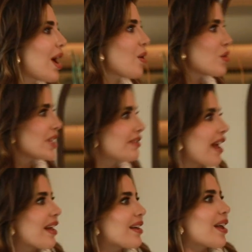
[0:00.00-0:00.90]

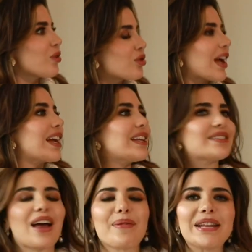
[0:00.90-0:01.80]
ahorita a Los
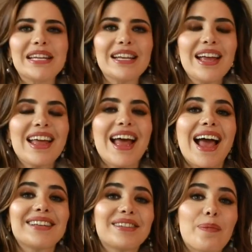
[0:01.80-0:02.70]
Ángeles a venir
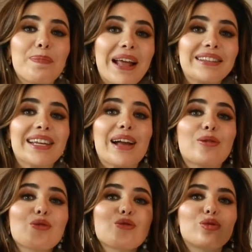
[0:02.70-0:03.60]
a esta
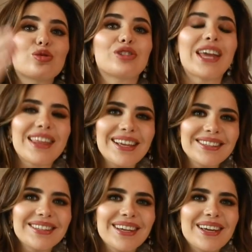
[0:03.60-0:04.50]
plática con
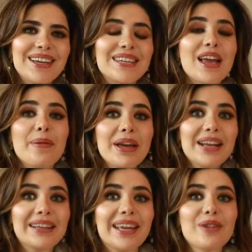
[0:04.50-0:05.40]
ustedes y a
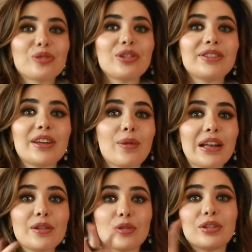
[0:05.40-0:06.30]
ver qué nos dice?
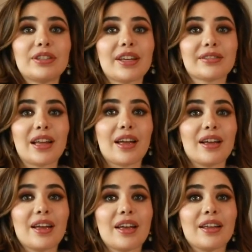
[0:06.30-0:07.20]
Igual y nos dice
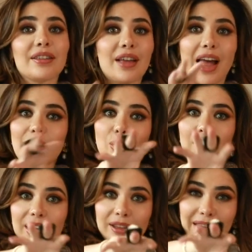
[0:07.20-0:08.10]
hasta algo
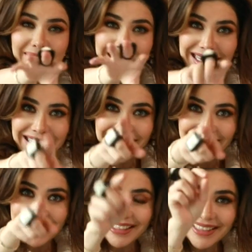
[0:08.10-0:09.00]
de ti
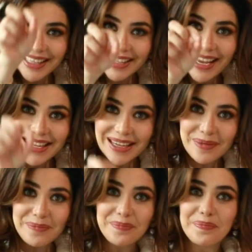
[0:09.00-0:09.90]
que estás
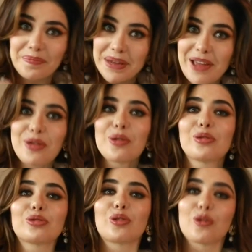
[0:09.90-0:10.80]
ahí
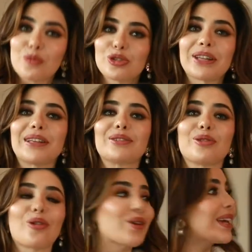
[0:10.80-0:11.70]
viéndonos con mucha
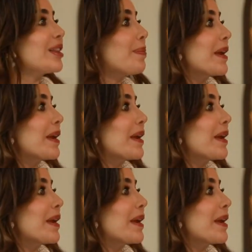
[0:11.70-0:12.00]
atención. ¿Qué te